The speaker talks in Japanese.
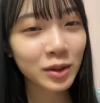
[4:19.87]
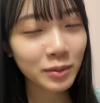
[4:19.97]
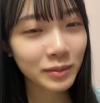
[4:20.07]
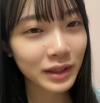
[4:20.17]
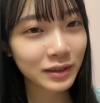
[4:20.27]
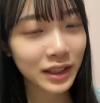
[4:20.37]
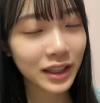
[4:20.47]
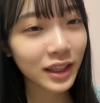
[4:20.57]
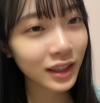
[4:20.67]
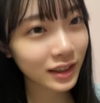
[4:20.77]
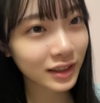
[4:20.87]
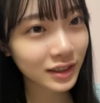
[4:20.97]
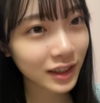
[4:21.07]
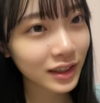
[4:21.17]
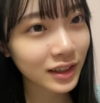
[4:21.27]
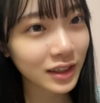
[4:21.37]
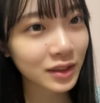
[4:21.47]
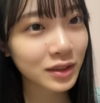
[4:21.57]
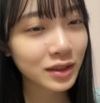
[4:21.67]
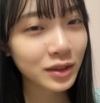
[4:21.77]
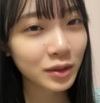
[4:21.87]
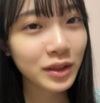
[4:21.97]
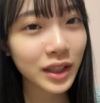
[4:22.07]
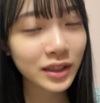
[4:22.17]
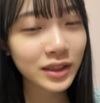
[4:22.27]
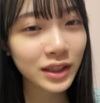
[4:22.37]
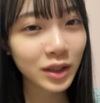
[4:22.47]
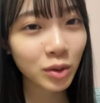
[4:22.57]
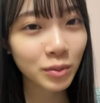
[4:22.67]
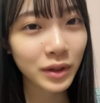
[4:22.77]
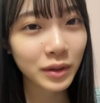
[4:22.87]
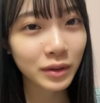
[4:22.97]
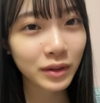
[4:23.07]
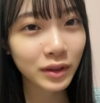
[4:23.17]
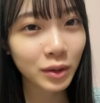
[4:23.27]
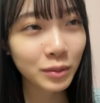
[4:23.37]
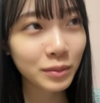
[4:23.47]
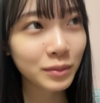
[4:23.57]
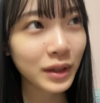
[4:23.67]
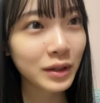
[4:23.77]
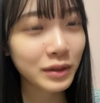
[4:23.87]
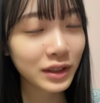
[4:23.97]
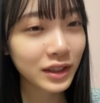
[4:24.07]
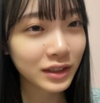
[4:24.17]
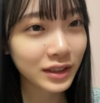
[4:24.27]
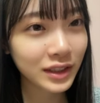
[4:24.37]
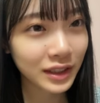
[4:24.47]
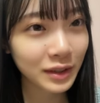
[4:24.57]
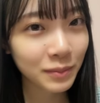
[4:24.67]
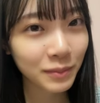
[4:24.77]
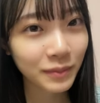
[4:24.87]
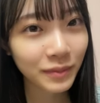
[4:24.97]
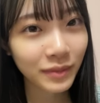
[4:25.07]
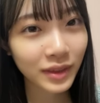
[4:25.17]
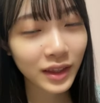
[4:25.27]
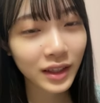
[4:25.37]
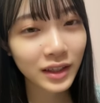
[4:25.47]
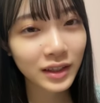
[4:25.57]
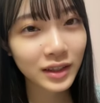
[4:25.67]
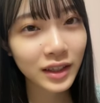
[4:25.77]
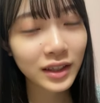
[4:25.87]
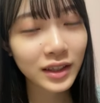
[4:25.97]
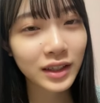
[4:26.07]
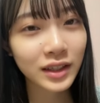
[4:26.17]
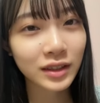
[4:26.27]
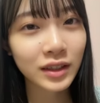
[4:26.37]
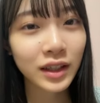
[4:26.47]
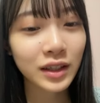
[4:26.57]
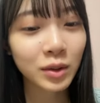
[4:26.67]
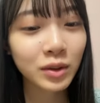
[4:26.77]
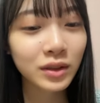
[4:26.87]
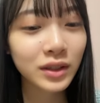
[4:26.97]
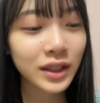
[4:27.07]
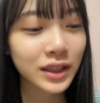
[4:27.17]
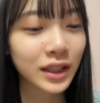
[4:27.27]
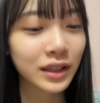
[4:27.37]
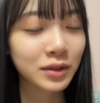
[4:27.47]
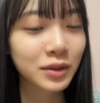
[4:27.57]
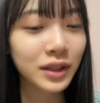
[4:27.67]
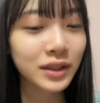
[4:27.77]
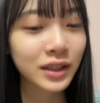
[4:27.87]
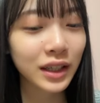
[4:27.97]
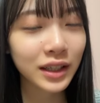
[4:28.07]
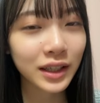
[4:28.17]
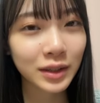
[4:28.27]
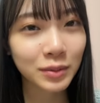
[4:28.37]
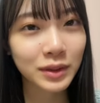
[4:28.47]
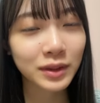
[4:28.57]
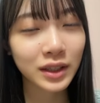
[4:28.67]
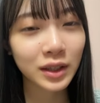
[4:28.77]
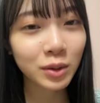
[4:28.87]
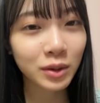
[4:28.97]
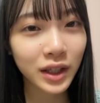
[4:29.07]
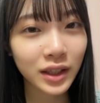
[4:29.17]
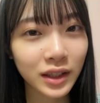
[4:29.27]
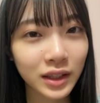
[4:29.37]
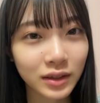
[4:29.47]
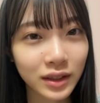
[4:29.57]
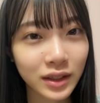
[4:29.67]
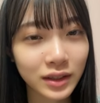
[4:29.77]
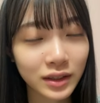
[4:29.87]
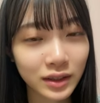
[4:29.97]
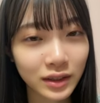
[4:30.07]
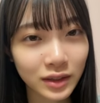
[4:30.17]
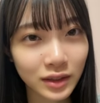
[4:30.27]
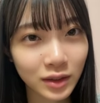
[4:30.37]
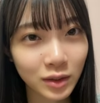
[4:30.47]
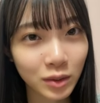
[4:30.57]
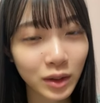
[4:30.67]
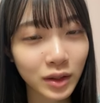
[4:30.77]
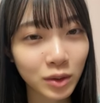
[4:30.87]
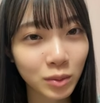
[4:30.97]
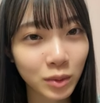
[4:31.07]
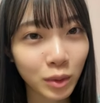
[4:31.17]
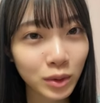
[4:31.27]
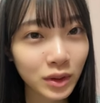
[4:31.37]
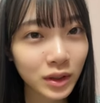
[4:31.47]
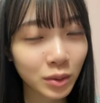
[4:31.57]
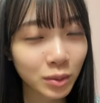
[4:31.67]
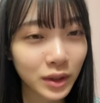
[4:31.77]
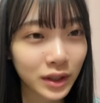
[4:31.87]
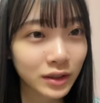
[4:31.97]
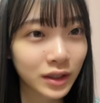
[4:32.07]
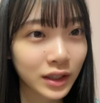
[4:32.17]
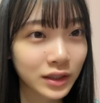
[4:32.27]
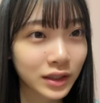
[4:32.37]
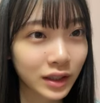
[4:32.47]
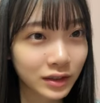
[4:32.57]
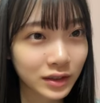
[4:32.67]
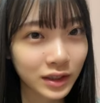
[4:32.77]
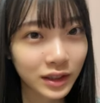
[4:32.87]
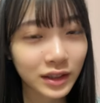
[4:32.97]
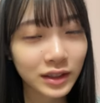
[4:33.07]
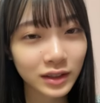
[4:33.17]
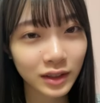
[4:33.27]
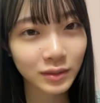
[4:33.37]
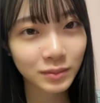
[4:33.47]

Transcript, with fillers: 今晩はいかがですか?」っていうのを略して「今晩こんばんは」って言うんですかなんでなんなんか日本語ってさ深く考えてみるとさよく分かんないよねその結構もう音で覚えてる感じがあるじゃないですか